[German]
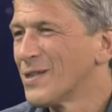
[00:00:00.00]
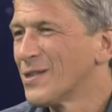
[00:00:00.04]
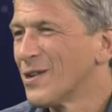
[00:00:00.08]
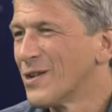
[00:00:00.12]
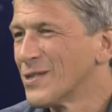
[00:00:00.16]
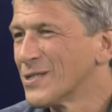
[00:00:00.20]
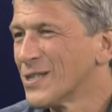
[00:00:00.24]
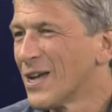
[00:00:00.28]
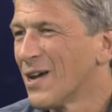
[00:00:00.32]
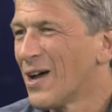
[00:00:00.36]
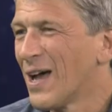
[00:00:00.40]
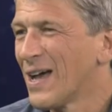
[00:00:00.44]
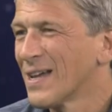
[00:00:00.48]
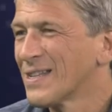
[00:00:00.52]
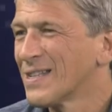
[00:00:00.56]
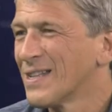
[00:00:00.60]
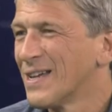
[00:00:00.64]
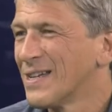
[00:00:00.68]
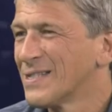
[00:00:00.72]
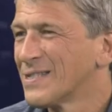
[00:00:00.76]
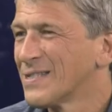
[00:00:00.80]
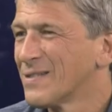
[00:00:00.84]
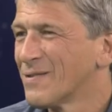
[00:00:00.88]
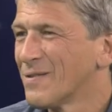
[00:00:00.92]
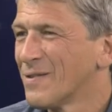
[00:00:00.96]
nicht außer Acht
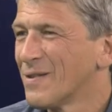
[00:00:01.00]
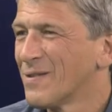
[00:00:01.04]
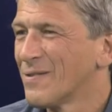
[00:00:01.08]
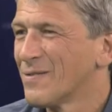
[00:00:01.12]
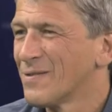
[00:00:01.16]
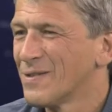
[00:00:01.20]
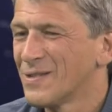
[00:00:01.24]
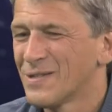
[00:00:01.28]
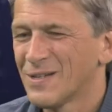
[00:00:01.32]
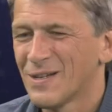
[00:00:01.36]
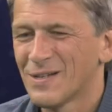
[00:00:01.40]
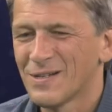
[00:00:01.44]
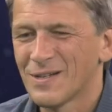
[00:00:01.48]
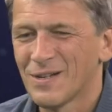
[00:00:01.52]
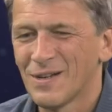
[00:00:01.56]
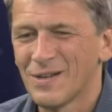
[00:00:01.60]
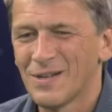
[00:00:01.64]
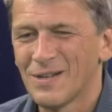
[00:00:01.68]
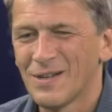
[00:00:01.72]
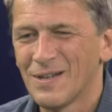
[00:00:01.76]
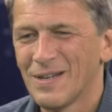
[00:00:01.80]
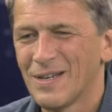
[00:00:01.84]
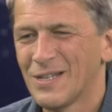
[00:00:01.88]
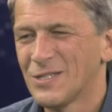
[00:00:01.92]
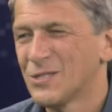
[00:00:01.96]
lassen. Er ist halt
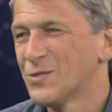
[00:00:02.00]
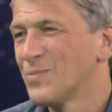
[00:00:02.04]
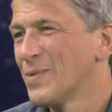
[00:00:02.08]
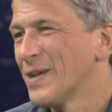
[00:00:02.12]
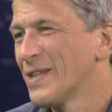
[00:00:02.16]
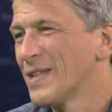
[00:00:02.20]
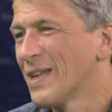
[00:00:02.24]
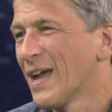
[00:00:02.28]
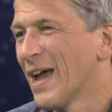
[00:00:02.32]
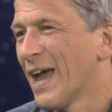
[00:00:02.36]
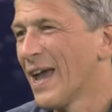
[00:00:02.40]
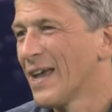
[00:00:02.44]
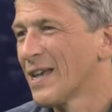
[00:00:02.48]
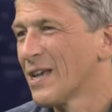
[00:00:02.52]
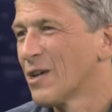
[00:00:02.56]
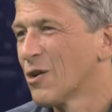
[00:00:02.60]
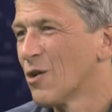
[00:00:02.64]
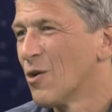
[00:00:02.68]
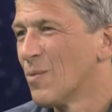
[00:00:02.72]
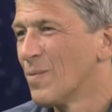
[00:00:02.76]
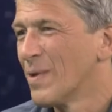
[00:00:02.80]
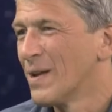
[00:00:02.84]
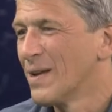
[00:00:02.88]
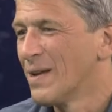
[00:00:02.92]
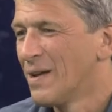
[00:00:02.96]
dann erst später
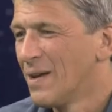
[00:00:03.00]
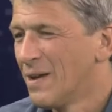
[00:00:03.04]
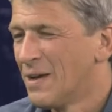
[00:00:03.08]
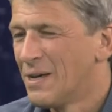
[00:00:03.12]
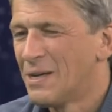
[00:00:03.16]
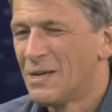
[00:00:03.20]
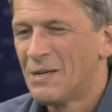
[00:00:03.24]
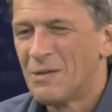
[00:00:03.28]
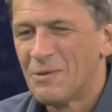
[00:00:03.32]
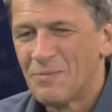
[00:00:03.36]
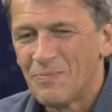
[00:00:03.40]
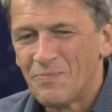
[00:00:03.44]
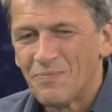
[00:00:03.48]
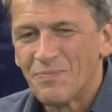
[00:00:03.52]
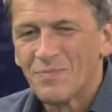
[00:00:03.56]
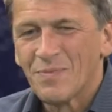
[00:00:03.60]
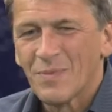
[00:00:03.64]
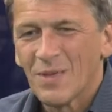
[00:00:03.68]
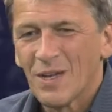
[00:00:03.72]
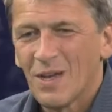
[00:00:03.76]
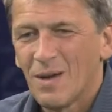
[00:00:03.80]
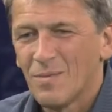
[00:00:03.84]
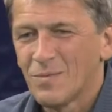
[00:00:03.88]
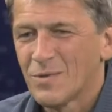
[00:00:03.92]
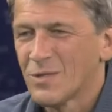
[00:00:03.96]
reingekommen.
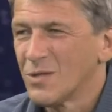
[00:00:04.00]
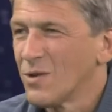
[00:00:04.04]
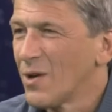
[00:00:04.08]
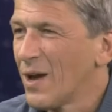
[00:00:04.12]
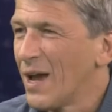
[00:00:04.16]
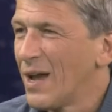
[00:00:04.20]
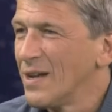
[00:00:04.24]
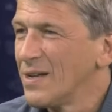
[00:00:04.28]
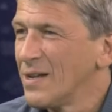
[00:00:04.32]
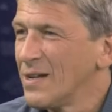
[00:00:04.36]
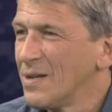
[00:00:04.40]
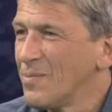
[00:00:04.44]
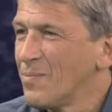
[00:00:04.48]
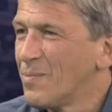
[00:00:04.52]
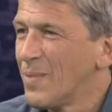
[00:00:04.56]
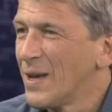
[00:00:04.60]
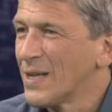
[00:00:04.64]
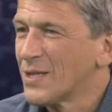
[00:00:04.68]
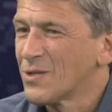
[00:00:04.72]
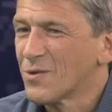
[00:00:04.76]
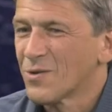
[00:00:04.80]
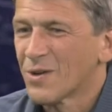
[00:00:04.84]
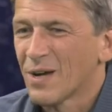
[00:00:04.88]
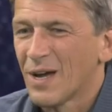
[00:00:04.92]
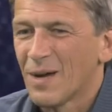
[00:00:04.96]
Haben es noch einen im
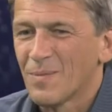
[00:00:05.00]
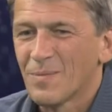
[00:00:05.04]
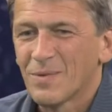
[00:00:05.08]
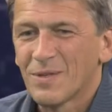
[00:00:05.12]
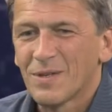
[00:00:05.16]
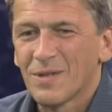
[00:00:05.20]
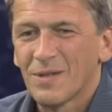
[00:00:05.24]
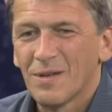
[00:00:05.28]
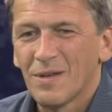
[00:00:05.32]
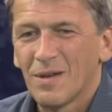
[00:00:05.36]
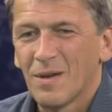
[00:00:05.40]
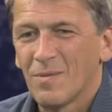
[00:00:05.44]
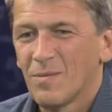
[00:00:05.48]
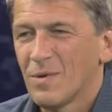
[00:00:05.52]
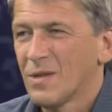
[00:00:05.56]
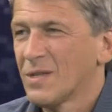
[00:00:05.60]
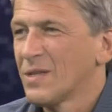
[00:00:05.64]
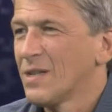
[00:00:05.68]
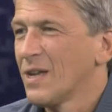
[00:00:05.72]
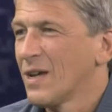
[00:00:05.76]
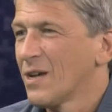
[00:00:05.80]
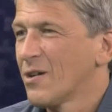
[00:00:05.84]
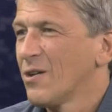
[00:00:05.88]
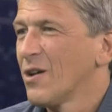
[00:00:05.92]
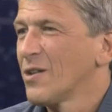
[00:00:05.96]
Petto gehabt, aber
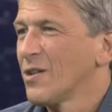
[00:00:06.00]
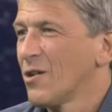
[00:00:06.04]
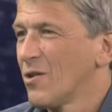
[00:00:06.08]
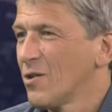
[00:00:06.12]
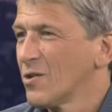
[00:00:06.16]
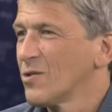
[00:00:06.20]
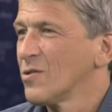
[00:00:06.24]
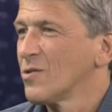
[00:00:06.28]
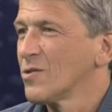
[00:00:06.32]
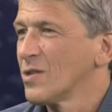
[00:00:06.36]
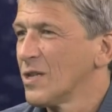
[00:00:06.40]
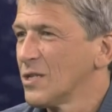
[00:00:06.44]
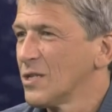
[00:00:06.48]
der gehört auch noch